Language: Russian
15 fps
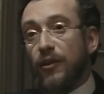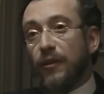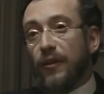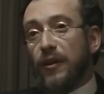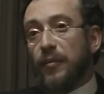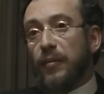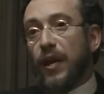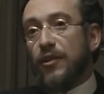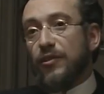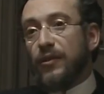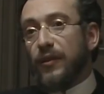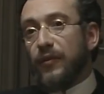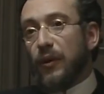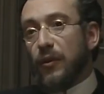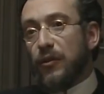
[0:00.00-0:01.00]
Правда ли,
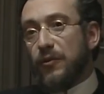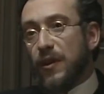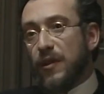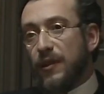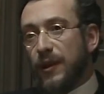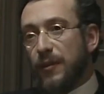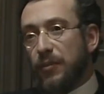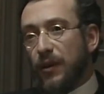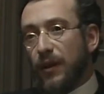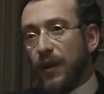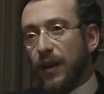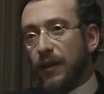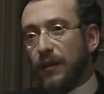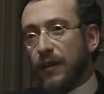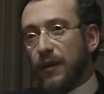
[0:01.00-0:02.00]
что одна ваша
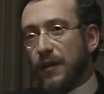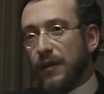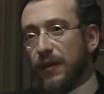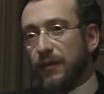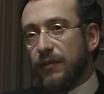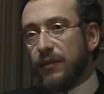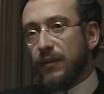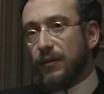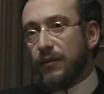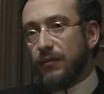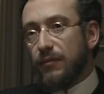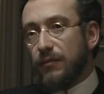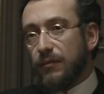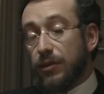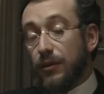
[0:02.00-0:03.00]
пациентка
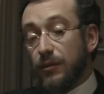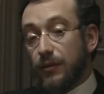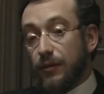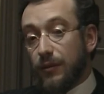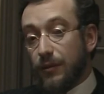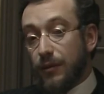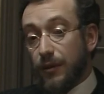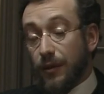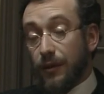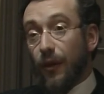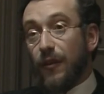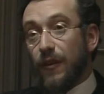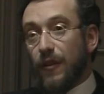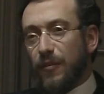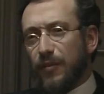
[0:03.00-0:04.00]
покончила с собой?
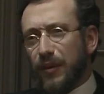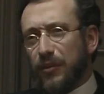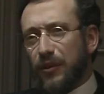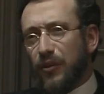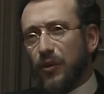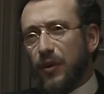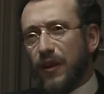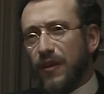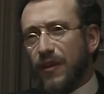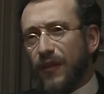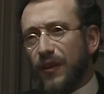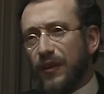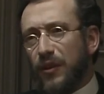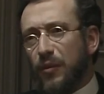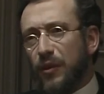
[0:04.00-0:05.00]
Люди болтают
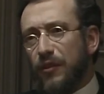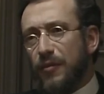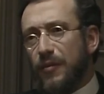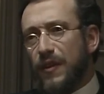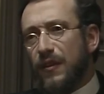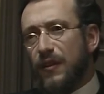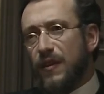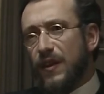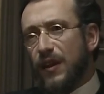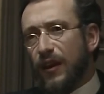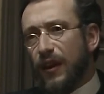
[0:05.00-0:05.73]
от того, что вы были